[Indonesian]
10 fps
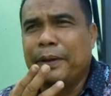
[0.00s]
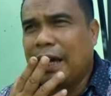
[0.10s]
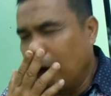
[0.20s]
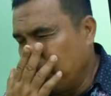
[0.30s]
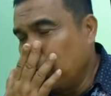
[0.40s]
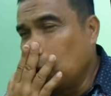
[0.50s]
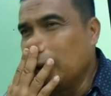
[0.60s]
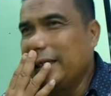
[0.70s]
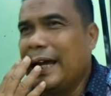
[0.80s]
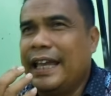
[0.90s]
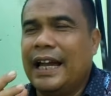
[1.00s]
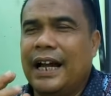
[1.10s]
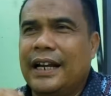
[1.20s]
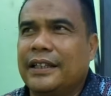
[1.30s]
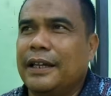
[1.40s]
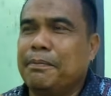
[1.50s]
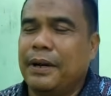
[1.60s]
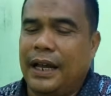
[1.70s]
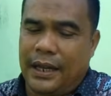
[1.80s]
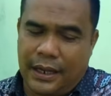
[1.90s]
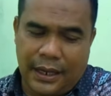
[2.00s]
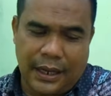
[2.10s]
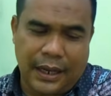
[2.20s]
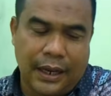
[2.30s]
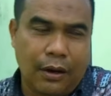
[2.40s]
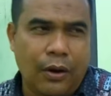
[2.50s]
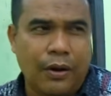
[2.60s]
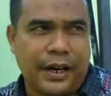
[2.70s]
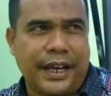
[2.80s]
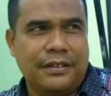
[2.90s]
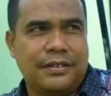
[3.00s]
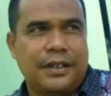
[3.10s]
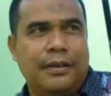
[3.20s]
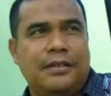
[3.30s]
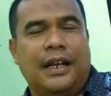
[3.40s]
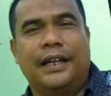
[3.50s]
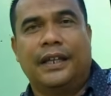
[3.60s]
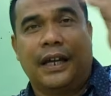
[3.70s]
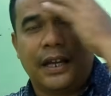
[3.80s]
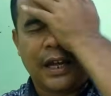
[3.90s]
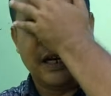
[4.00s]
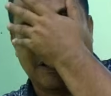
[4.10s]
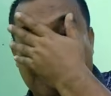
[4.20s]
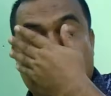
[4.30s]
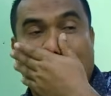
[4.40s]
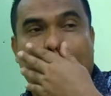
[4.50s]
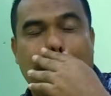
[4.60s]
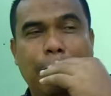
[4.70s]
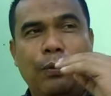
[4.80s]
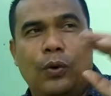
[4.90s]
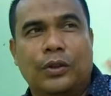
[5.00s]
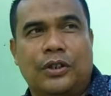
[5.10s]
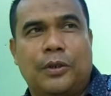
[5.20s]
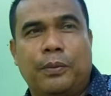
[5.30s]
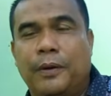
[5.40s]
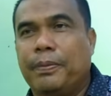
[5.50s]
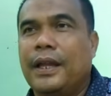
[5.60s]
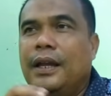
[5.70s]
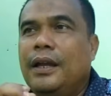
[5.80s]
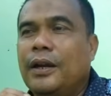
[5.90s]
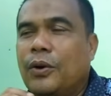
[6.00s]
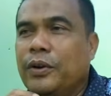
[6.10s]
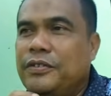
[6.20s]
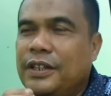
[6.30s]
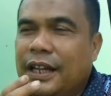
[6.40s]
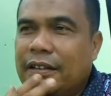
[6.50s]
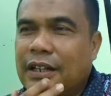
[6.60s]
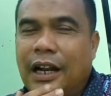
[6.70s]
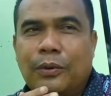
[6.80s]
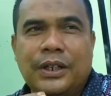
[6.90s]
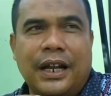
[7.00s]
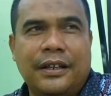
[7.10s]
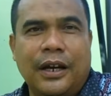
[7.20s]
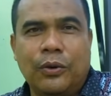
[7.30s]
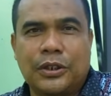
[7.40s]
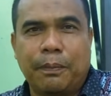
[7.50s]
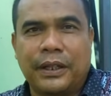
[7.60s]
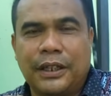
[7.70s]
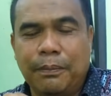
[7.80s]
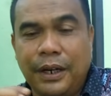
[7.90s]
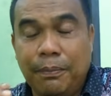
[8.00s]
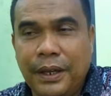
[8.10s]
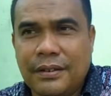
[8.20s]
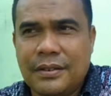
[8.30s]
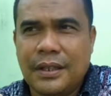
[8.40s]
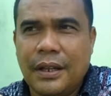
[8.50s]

kalau burungnya yang Anda tembak eh, long range, istilahnya Anda burung tersebut kondisinya selalu jarak jauh seperti belibis